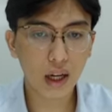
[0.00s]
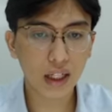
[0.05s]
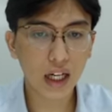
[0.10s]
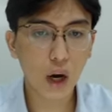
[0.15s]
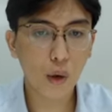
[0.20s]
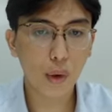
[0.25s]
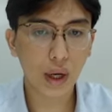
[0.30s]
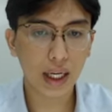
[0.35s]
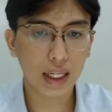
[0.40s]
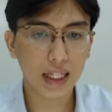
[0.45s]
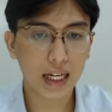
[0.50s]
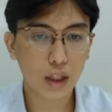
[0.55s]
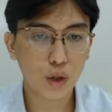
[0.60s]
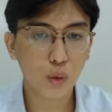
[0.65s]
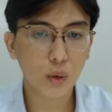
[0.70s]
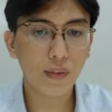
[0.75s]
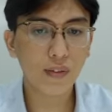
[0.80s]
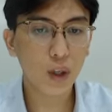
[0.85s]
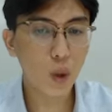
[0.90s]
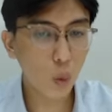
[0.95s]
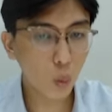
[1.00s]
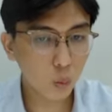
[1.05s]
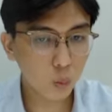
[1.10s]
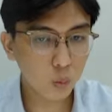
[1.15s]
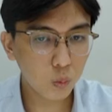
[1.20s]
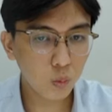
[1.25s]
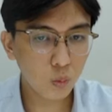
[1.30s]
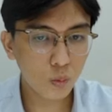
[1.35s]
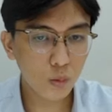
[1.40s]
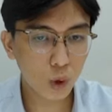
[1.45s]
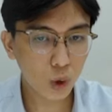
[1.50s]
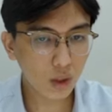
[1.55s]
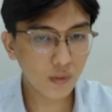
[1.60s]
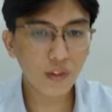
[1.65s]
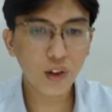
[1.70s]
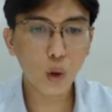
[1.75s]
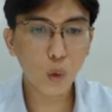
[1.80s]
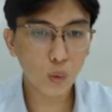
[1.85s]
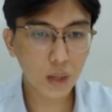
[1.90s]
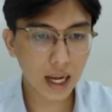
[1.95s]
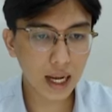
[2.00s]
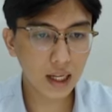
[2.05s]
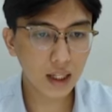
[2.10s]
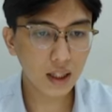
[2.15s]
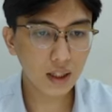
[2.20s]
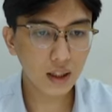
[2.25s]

đầu này là chúng ta phải đúng chúng ta phải đúng đã